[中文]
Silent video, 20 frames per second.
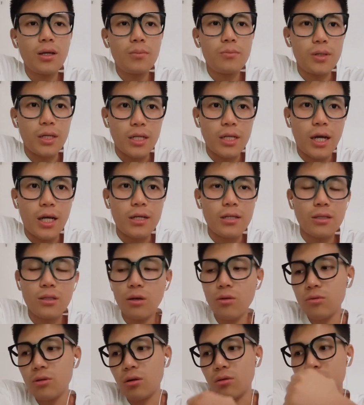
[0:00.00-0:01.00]
平台，
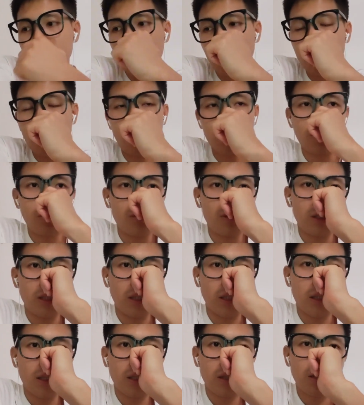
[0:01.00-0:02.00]
都有找到周
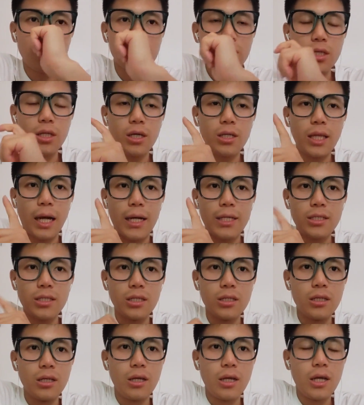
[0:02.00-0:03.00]
琦，跟周琦呢达
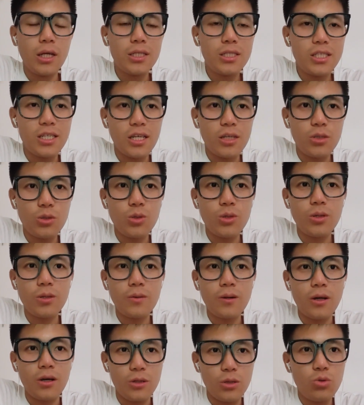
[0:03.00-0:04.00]
成签约
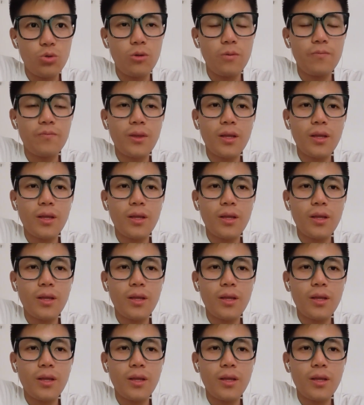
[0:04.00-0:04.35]
合作。